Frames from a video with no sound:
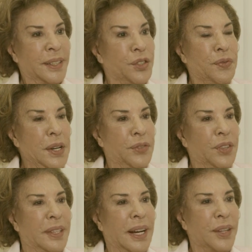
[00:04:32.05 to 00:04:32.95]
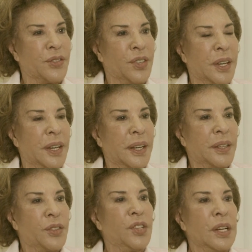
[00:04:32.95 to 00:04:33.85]
de felicidade
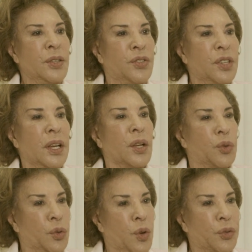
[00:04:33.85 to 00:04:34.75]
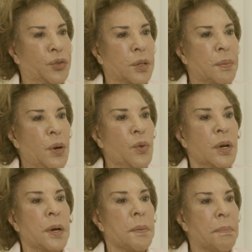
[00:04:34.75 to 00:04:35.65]
diante do nosso irmão
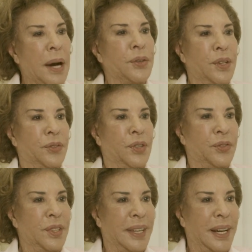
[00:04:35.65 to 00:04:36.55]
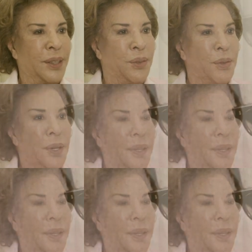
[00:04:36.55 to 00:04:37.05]
mais necessitado.